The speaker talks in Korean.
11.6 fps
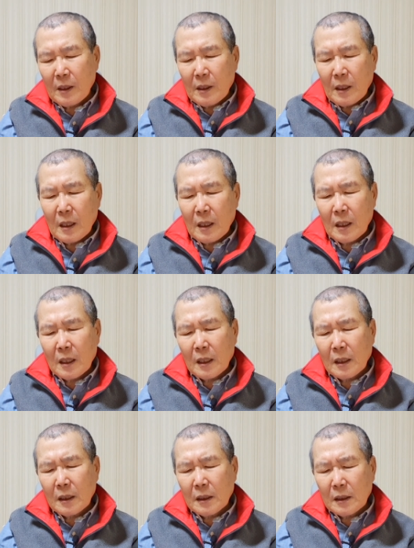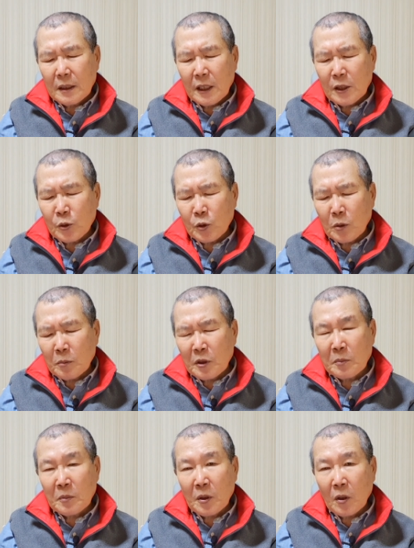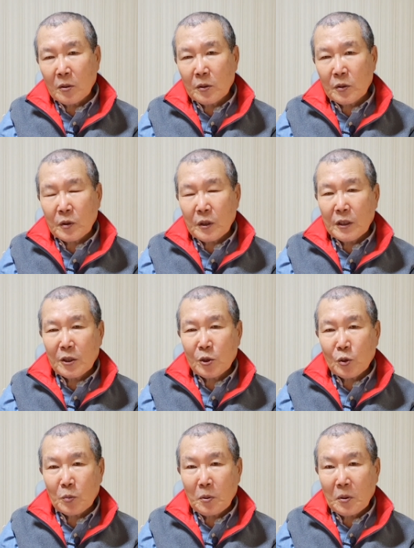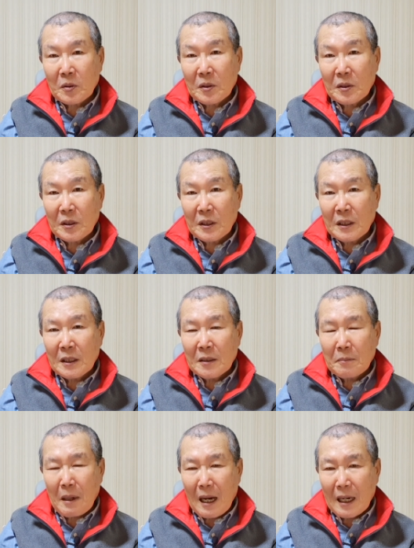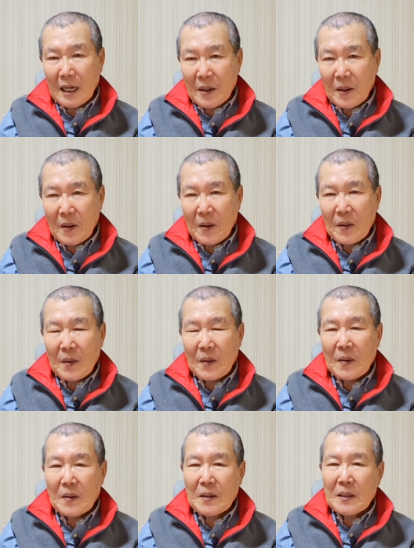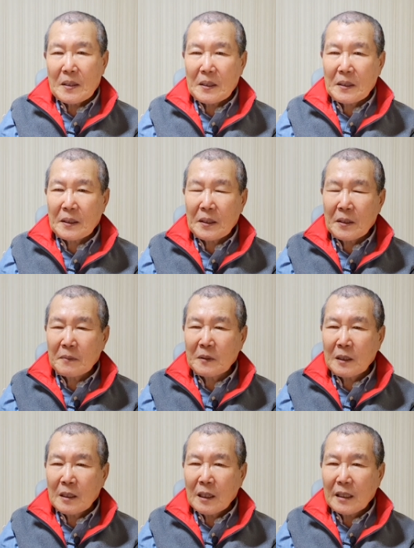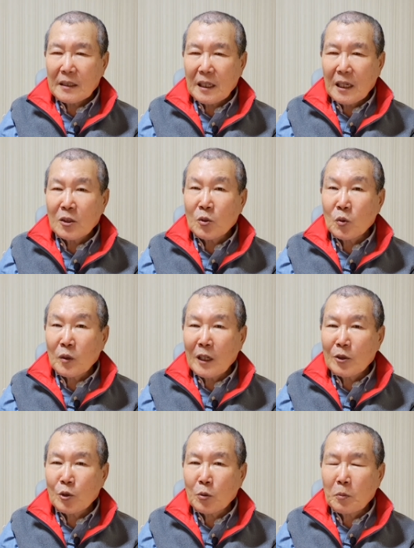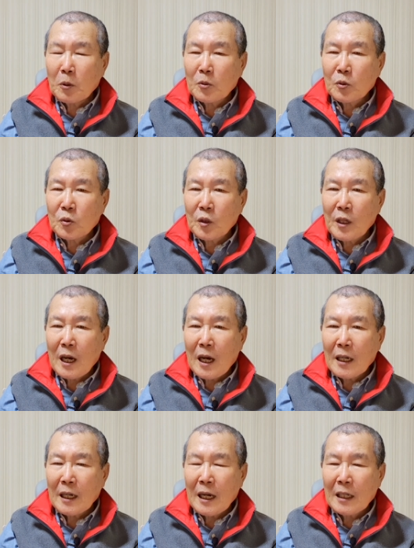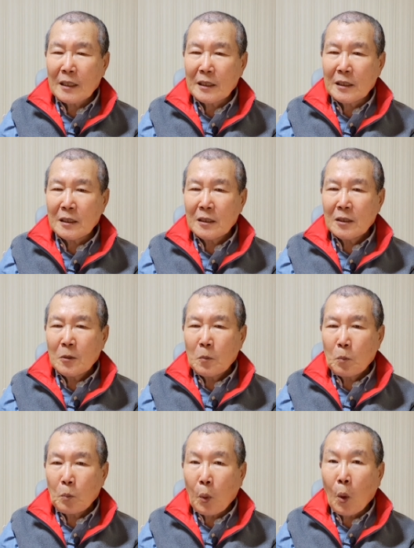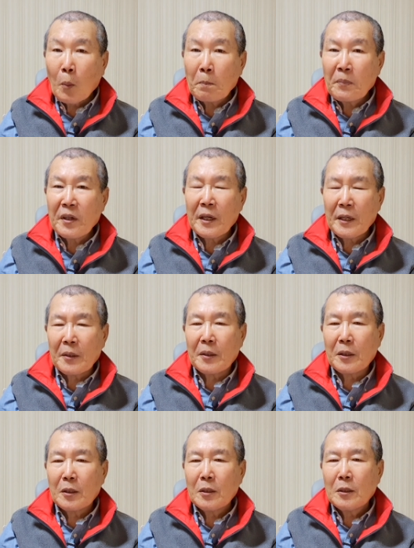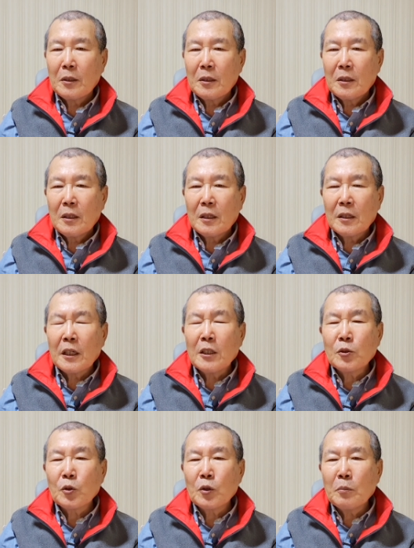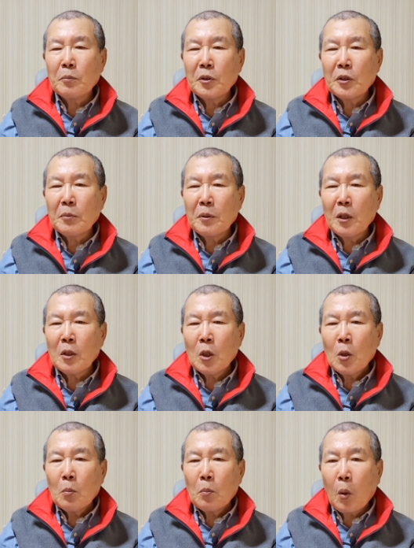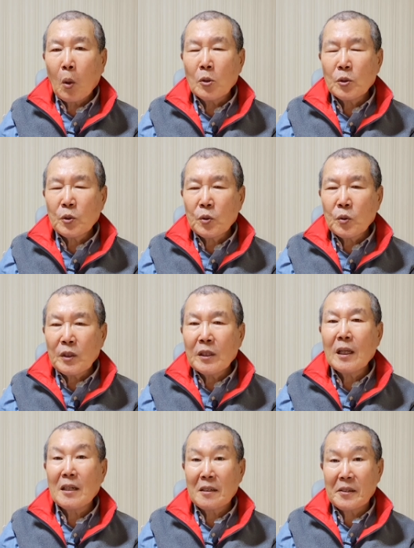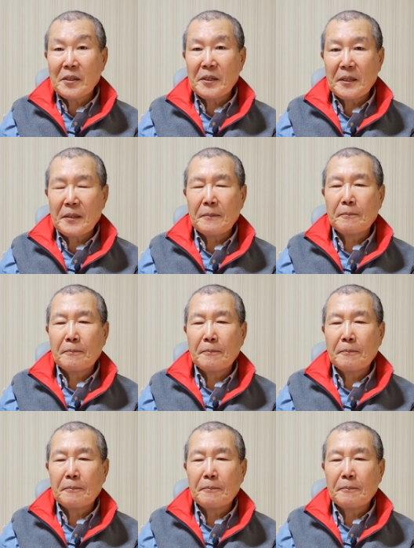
아, 예수를 믿음으로 얻을 수 있는 축복들이 많아요. 그런데 여러분 가장 중요한 축복 중에 하나는 봄이에요. 어, 예수를 믿으면 볼 수 있다는 것이에요.